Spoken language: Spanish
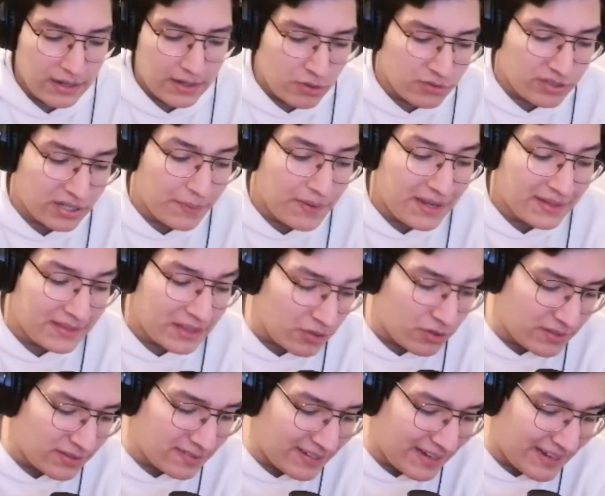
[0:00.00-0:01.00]
no sabían de
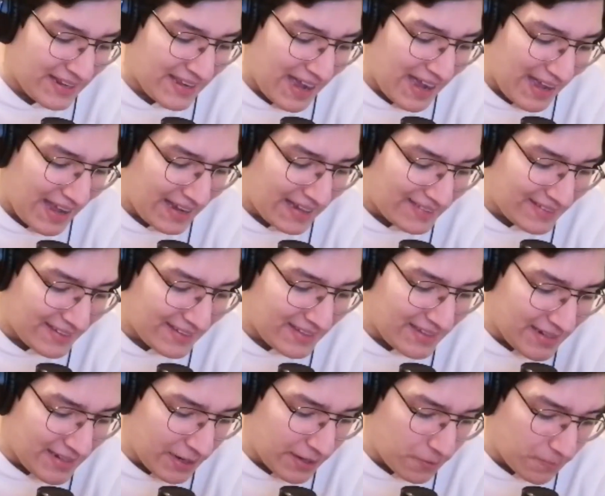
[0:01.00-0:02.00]
dónde salía ese
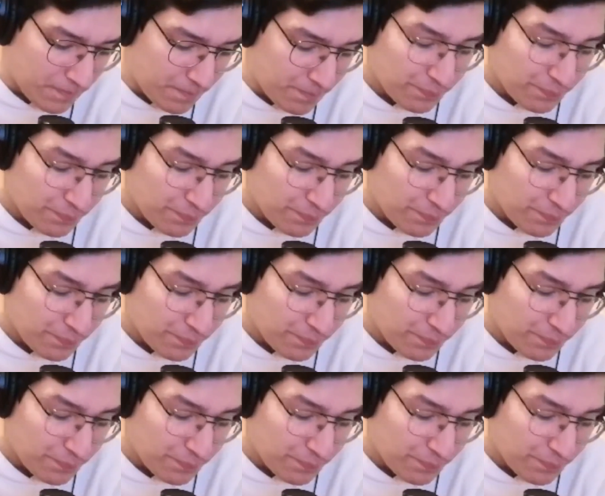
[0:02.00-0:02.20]
dinero.